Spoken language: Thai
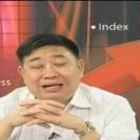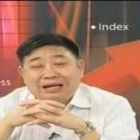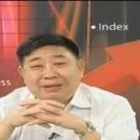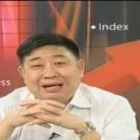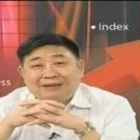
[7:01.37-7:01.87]
ณจะ
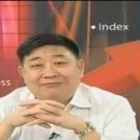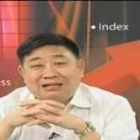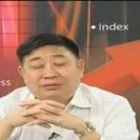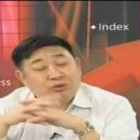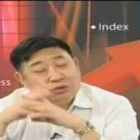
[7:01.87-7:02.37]
เห็นไหมครับ เว
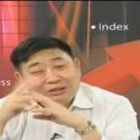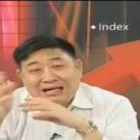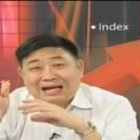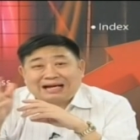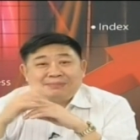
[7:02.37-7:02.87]
ลาสมมติคุณ
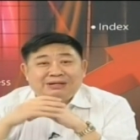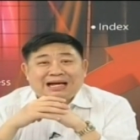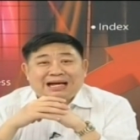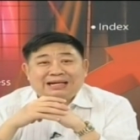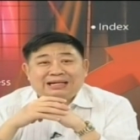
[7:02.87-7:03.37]
เดินทางการบิ
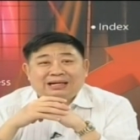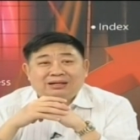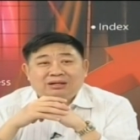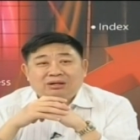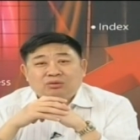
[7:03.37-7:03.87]
นไทยเนี่ย
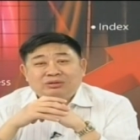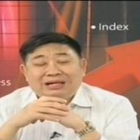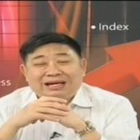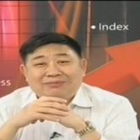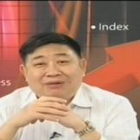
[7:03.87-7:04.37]
คุณ
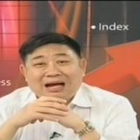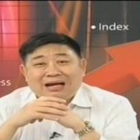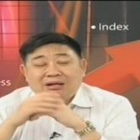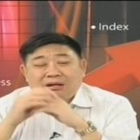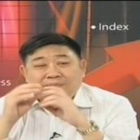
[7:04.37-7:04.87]
จะเห็นว่า
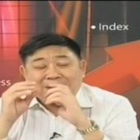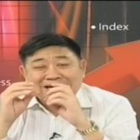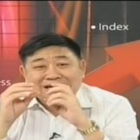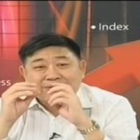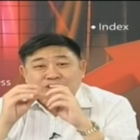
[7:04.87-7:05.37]
บา
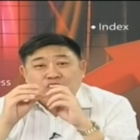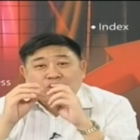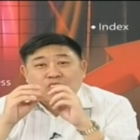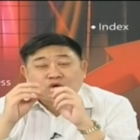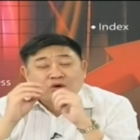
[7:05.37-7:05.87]
งทีมันโช
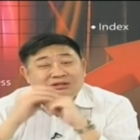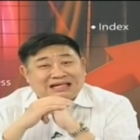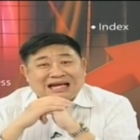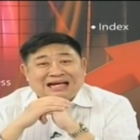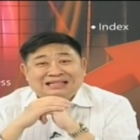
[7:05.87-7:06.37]
ว์โลโก้
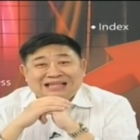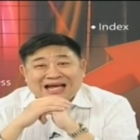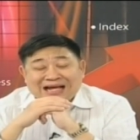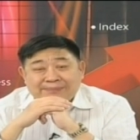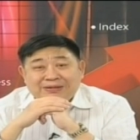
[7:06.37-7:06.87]
สลาย
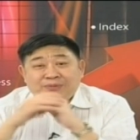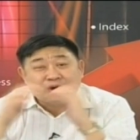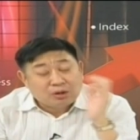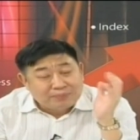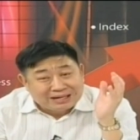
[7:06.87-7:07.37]
สายการบิน เพ
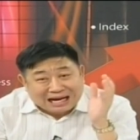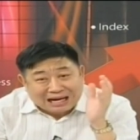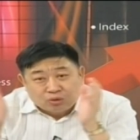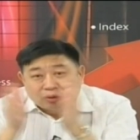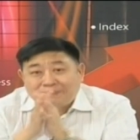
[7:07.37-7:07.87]
ราะเขามี
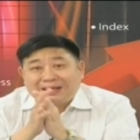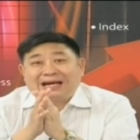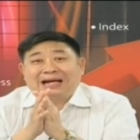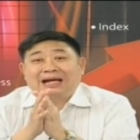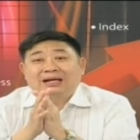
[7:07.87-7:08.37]
การรวมกั
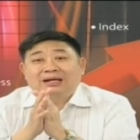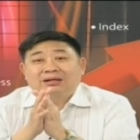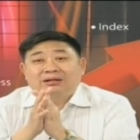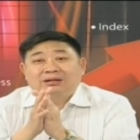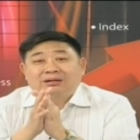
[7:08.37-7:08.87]
นฮะ
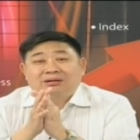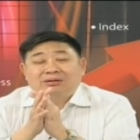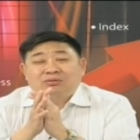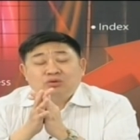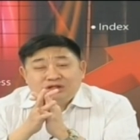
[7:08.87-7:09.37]

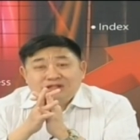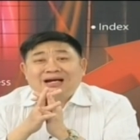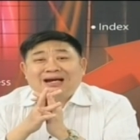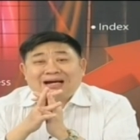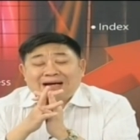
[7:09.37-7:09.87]
คุณ
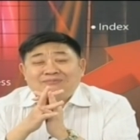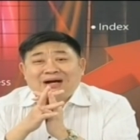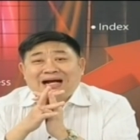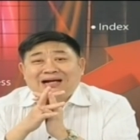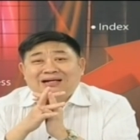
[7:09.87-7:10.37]
เชื่อเหรอครับ
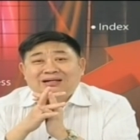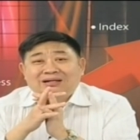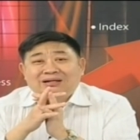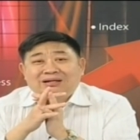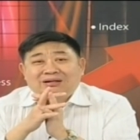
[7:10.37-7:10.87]
ว่า
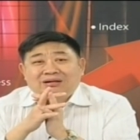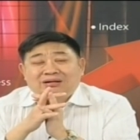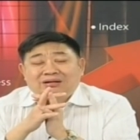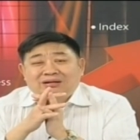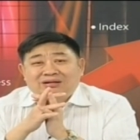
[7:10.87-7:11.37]

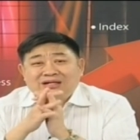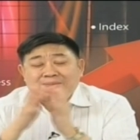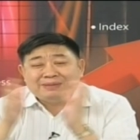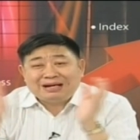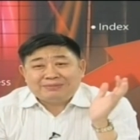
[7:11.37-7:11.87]
เค
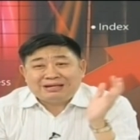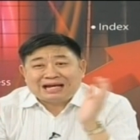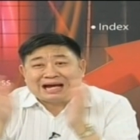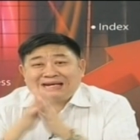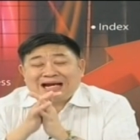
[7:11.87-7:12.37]
รื่องบินลำ
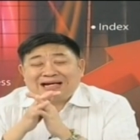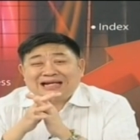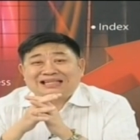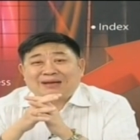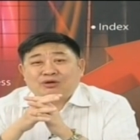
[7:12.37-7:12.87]
ใหญ่ๆนั่ง
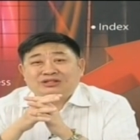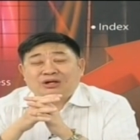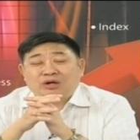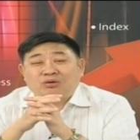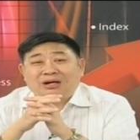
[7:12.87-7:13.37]
ได้สสามร้อ
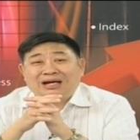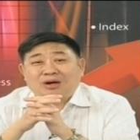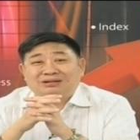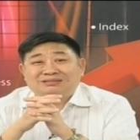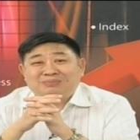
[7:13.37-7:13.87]
ยี่ร้อยคน แล้
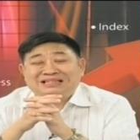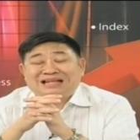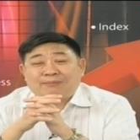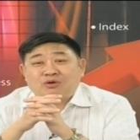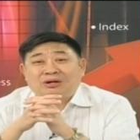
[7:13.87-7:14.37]
วมี
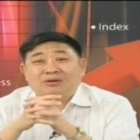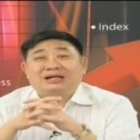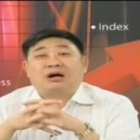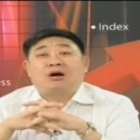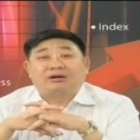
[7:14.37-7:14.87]
สามคนเขา
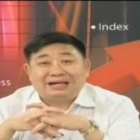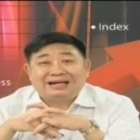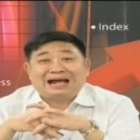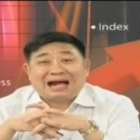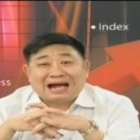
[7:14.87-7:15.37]
จะออก
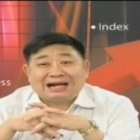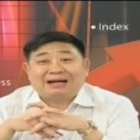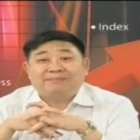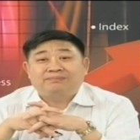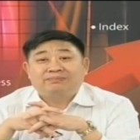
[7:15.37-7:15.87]
เดินทาง
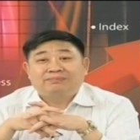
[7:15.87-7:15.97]
ครับ